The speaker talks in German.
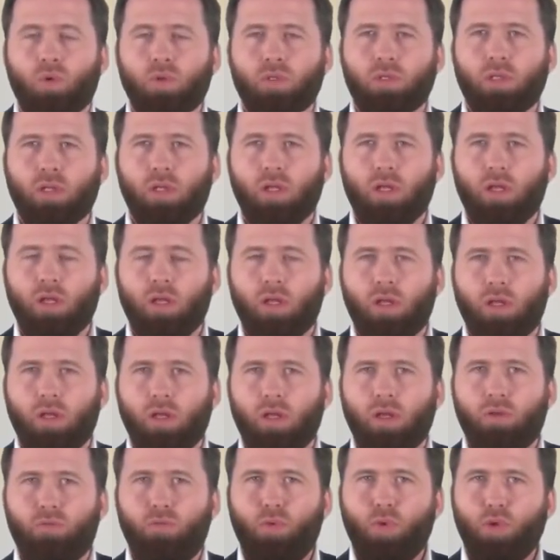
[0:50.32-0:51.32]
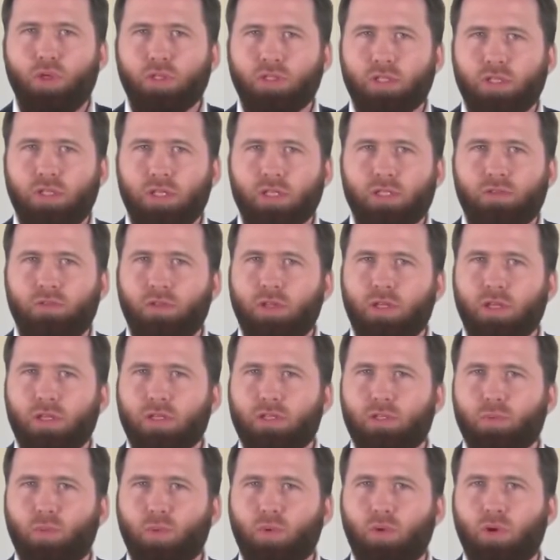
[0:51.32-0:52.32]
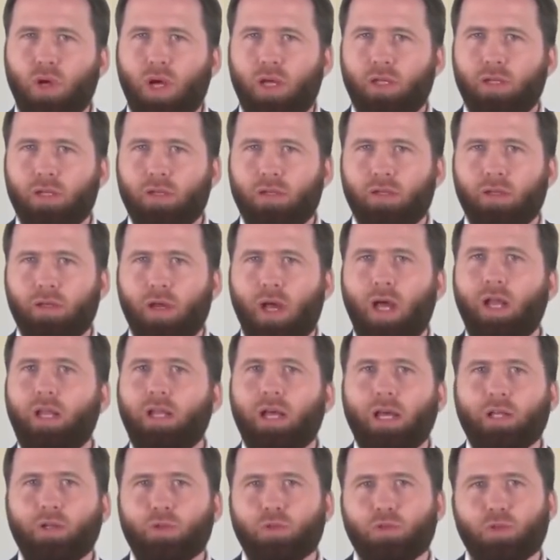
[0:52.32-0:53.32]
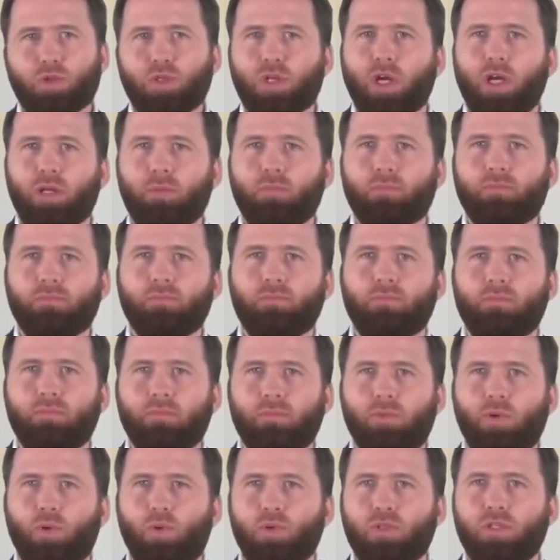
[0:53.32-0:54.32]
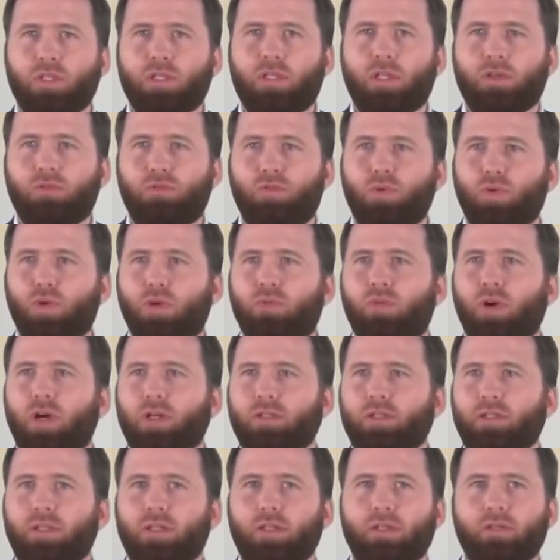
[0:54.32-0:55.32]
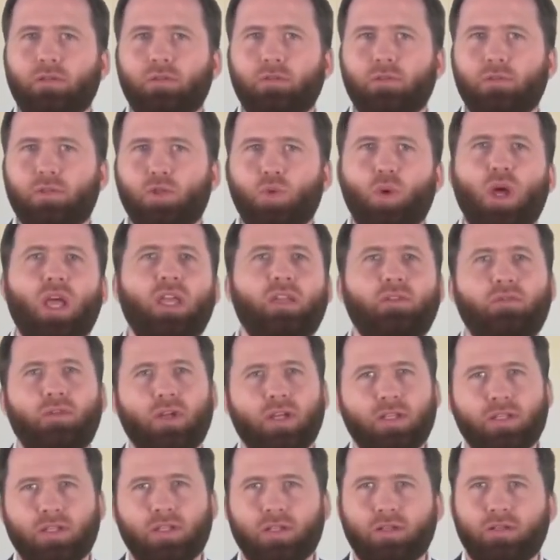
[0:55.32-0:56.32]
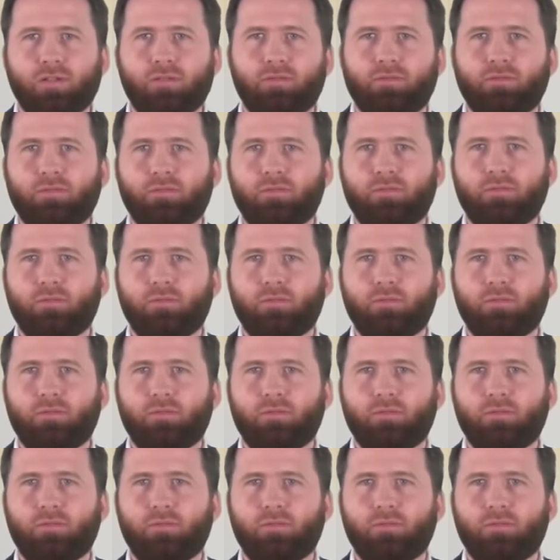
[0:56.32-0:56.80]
Und er fühlte sich deswegen gezwungen, eine Einleitung zu schreiben und sich dafür quasi zu rechtfertigen.